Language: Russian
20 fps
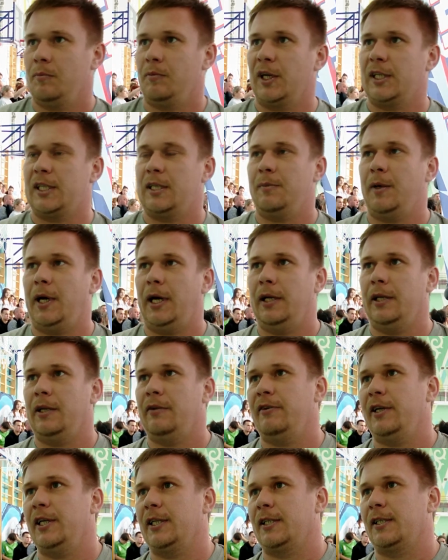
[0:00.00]
Максимальный
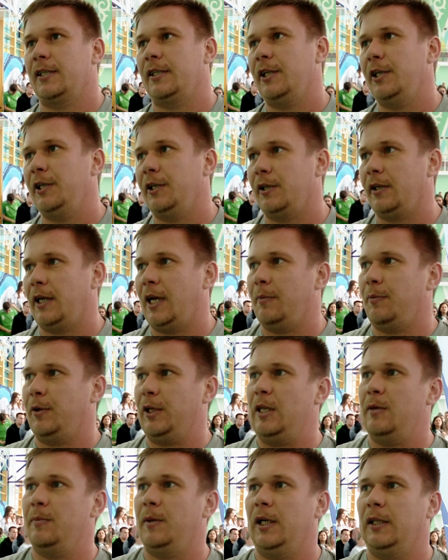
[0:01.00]
вес гирь я
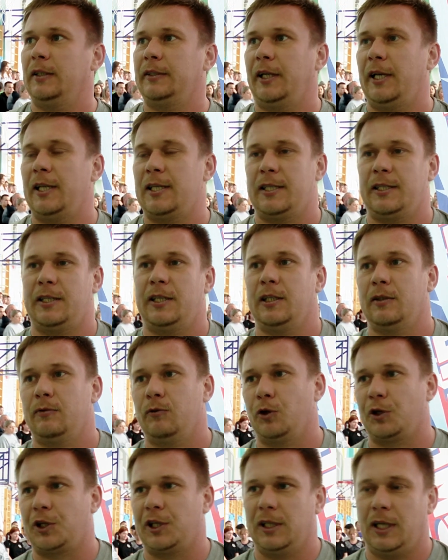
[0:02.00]
поднимал 32
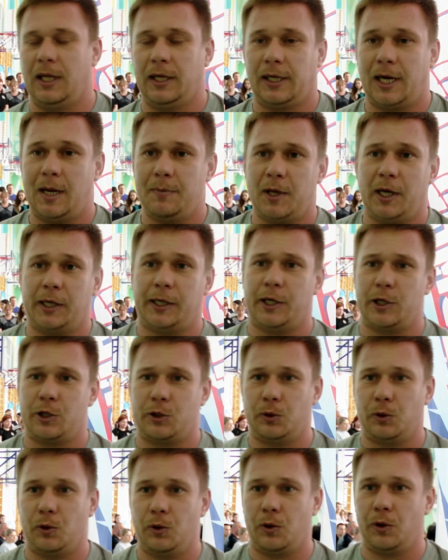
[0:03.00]
килограмм на
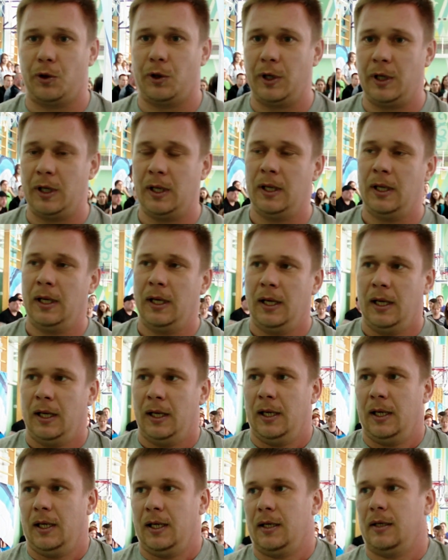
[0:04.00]
каждую руку.
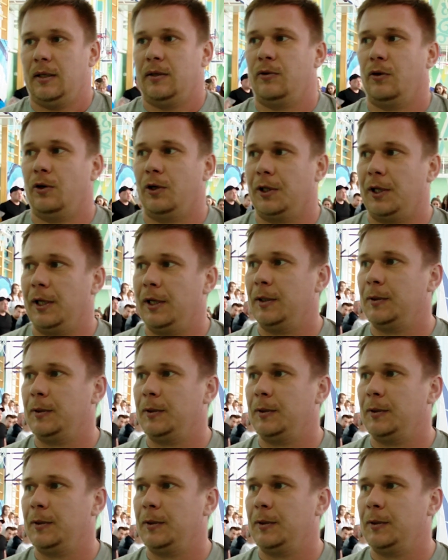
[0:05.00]
Вот.